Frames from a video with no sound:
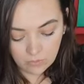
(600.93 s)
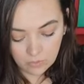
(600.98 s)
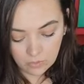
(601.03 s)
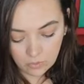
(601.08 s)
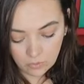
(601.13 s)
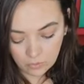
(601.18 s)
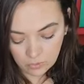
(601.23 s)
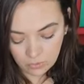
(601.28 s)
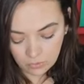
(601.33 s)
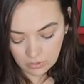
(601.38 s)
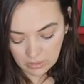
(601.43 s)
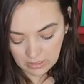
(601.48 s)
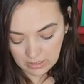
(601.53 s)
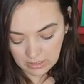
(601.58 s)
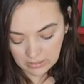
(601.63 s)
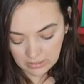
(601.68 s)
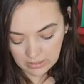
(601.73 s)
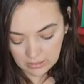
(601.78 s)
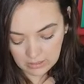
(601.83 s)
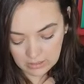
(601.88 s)
No, usted
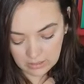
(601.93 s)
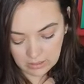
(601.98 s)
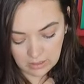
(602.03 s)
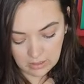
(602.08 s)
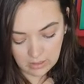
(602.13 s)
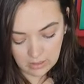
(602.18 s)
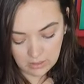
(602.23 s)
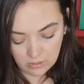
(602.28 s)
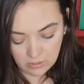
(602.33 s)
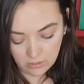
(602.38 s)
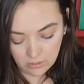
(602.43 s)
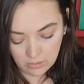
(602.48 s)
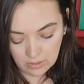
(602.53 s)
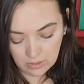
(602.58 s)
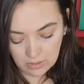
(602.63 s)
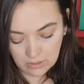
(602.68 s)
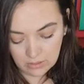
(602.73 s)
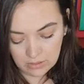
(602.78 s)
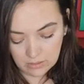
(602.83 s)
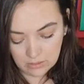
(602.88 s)
la tercera no
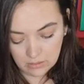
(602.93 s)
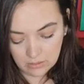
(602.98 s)
es.